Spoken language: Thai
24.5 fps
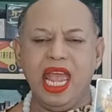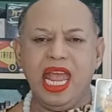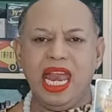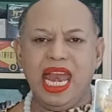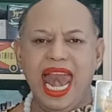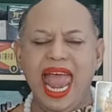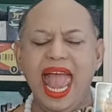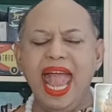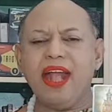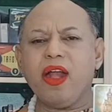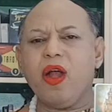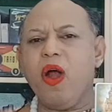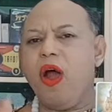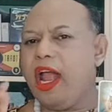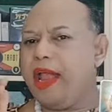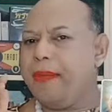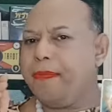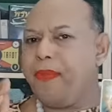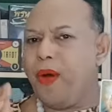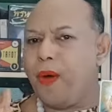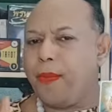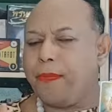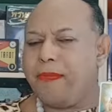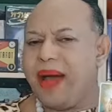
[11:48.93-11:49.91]
และคอย
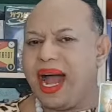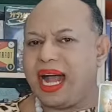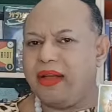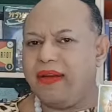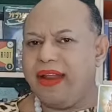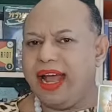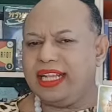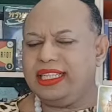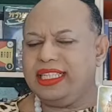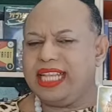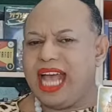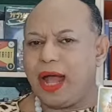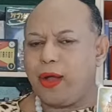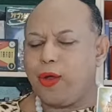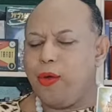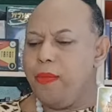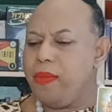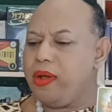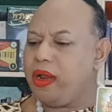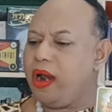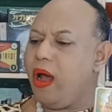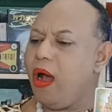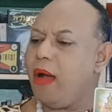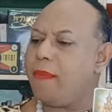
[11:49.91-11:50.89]
ปกปักรักษาคุ้ม
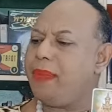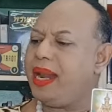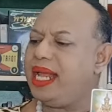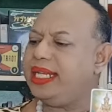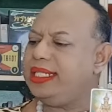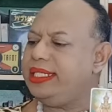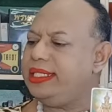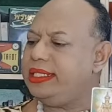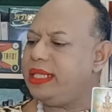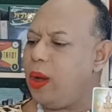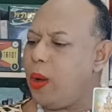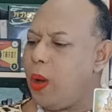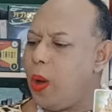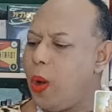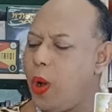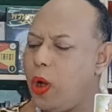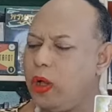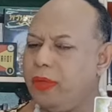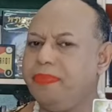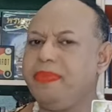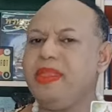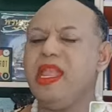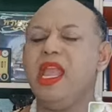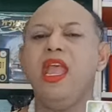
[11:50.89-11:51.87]
ครองพระสง
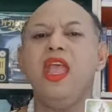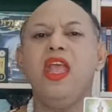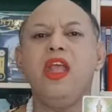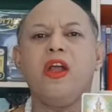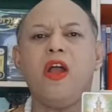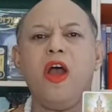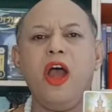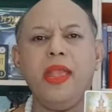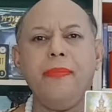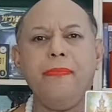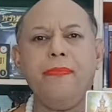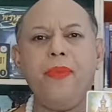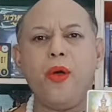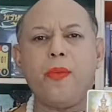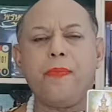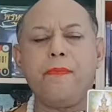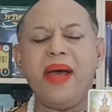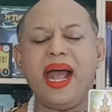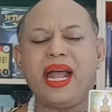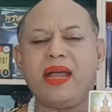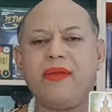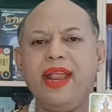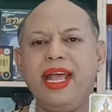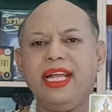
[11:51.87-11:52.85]
ฆ์คอยปก
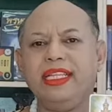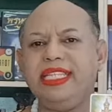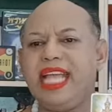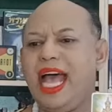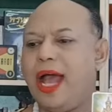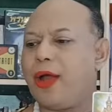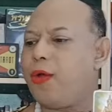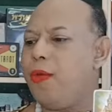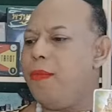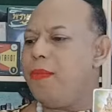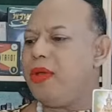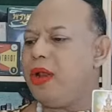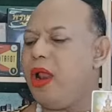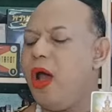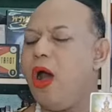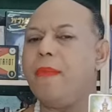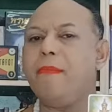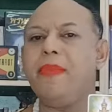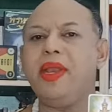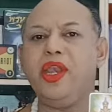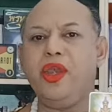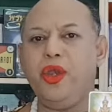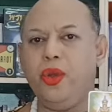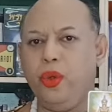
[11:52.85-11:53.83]
ปักรักษาคุ้มครอง
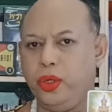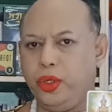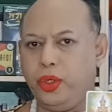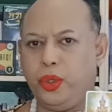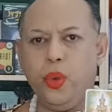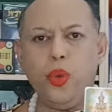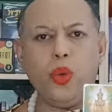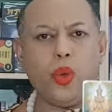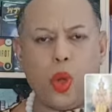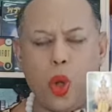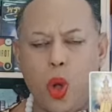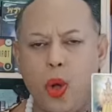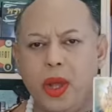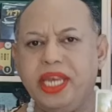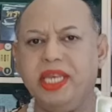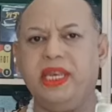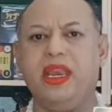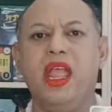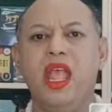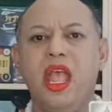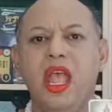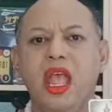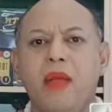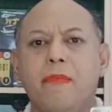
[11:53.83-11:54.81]
มนุษย์ทุกคน
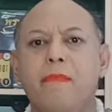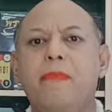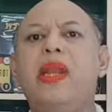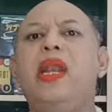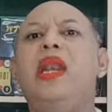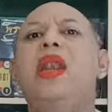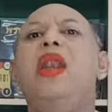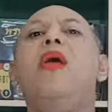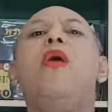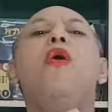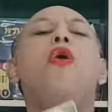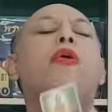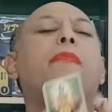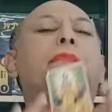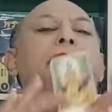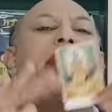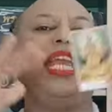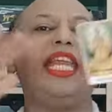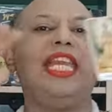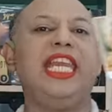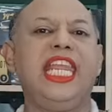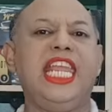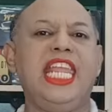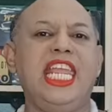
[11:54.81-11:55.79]
บนโลกใบ
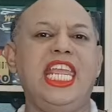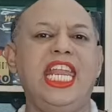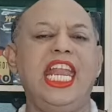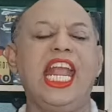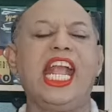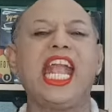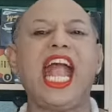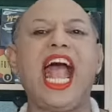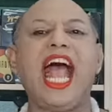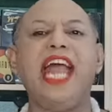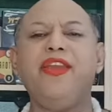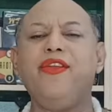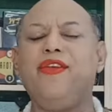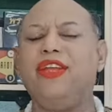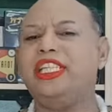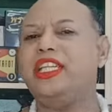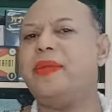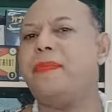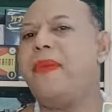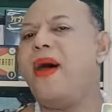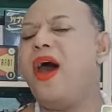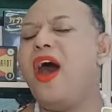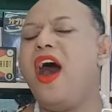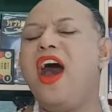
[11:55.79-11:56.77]
นี้นะคะโดยเฉ
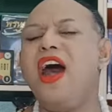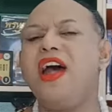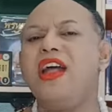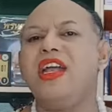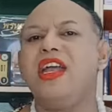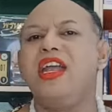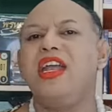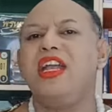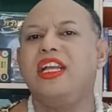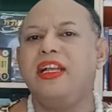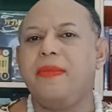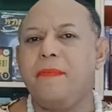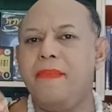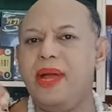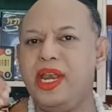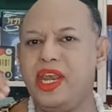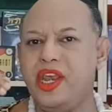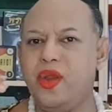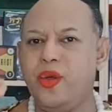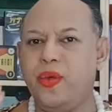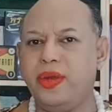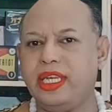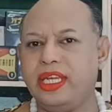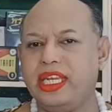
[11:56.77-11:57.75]
พาะม
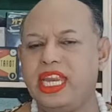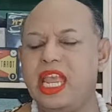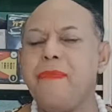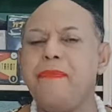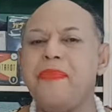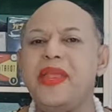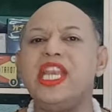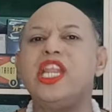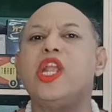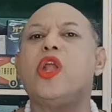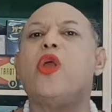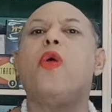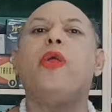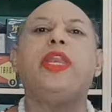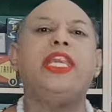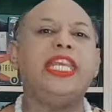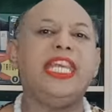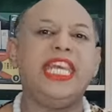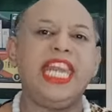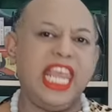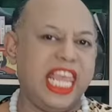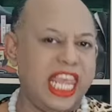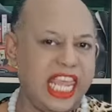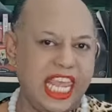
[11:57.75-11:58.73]
นุษย์ที่เป็นคน
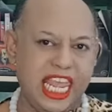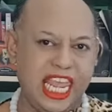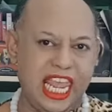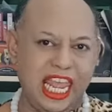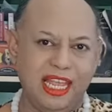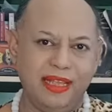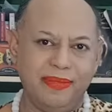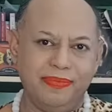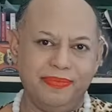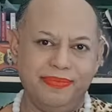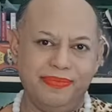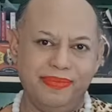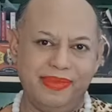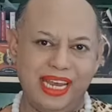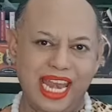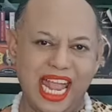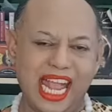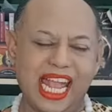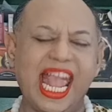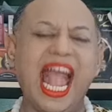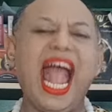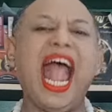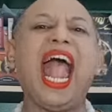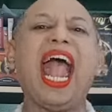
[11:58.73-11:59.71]
ดี นะ
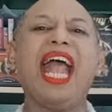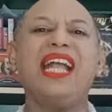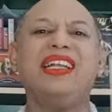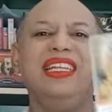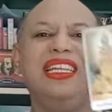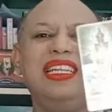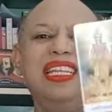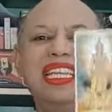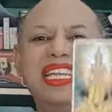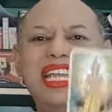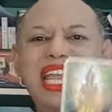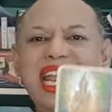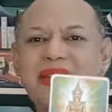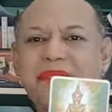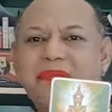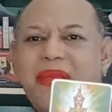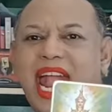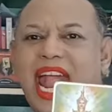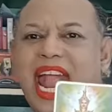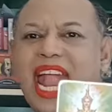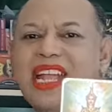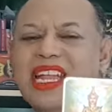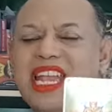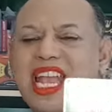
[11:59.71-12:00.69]
คะเห็นไหม
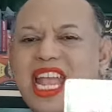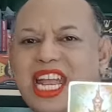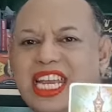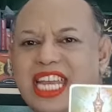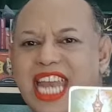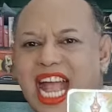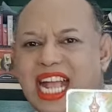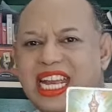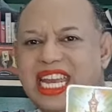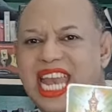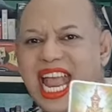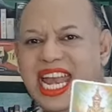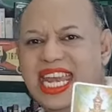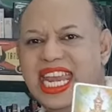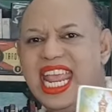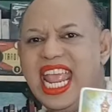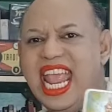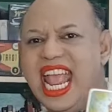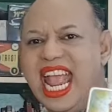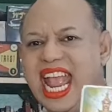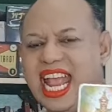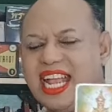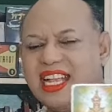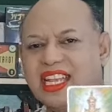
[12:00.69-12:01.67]
ดังนั้น
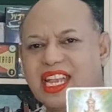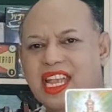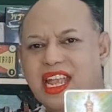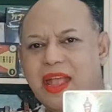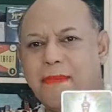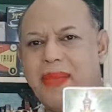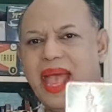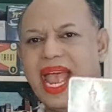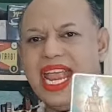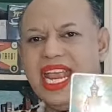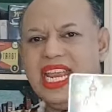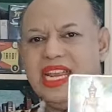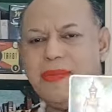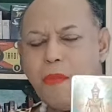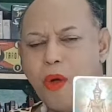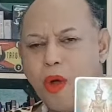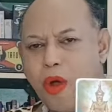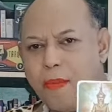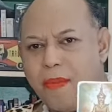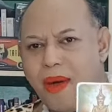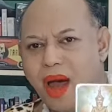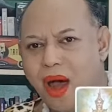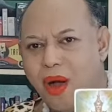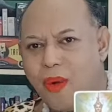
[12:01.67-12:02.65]
เนี่ยไพ่บ่ง
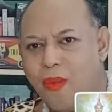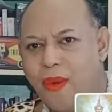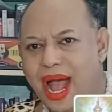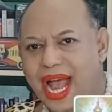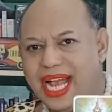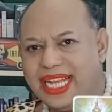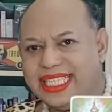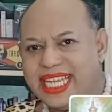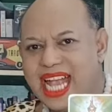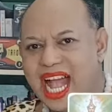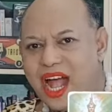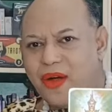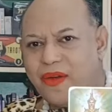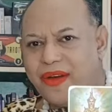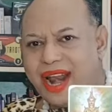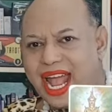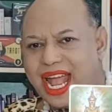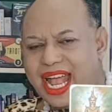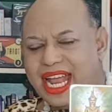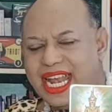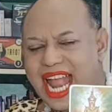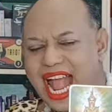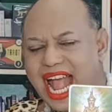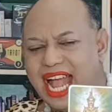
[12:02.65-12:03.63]
บอกว่าชาวลั
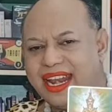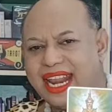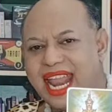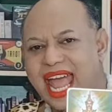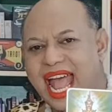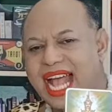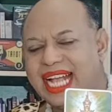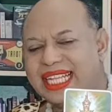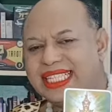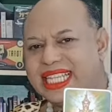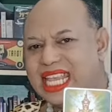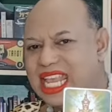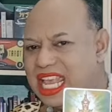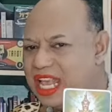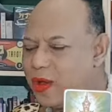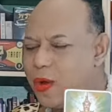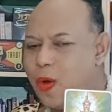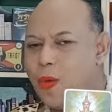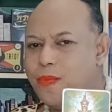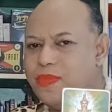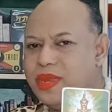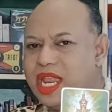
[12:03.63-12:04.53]
คนาราศีกุม